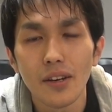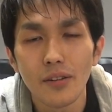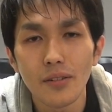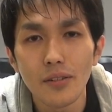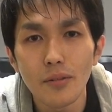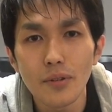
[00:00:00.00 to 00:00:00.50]

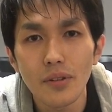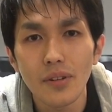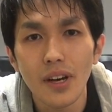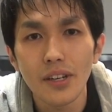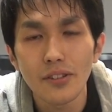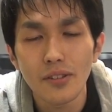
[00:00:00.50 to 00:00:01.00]
運動不足
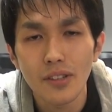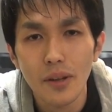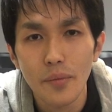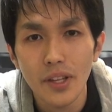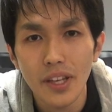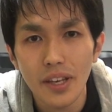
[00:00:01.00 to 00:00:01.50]
解消のた
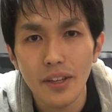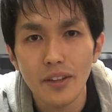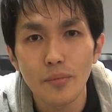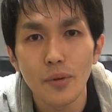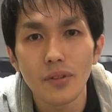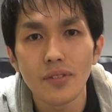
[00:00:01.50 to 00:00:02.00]
めに
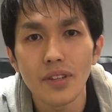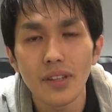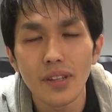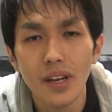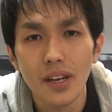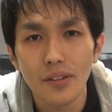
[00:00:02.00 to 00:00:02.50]

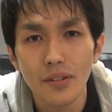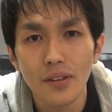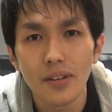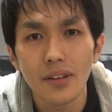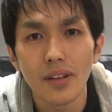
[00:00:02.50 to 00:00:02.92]
スポーツセンターの